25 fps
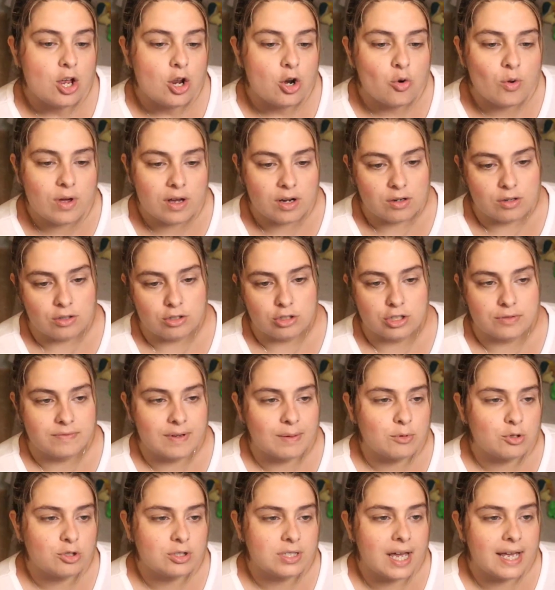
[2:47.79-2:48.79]
Luego nos
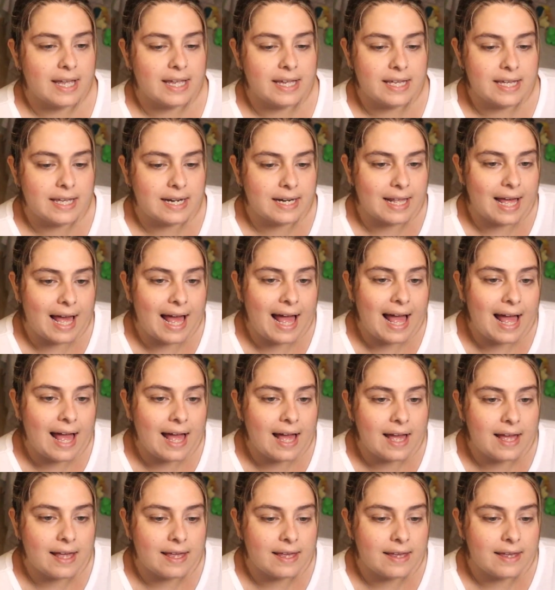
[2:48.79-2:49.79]
vamos a ir
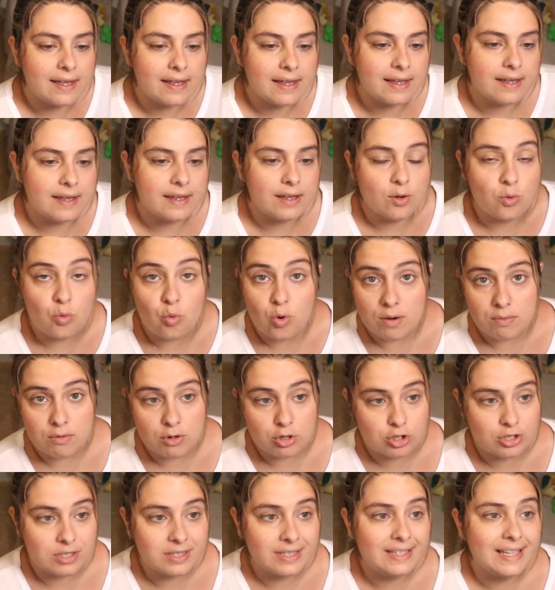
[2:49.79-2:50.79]
a eh,
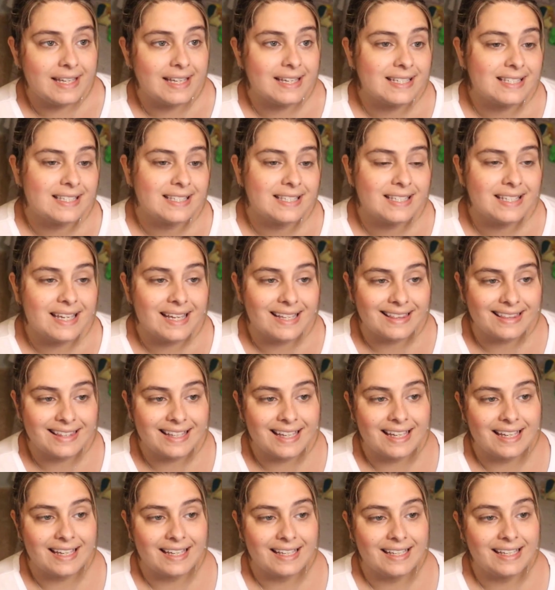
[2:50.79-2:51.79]
huevos de
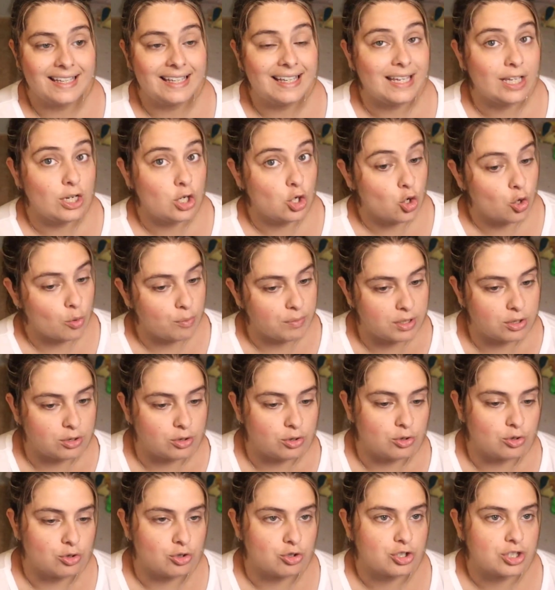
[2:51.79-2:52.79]
7
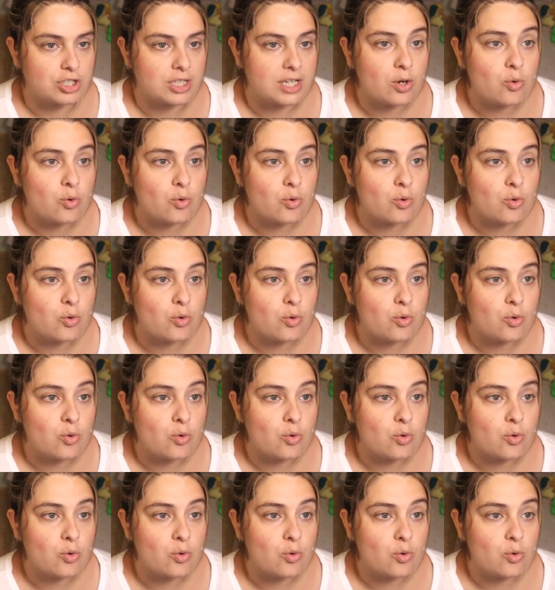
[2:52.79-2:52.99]
kilómetros.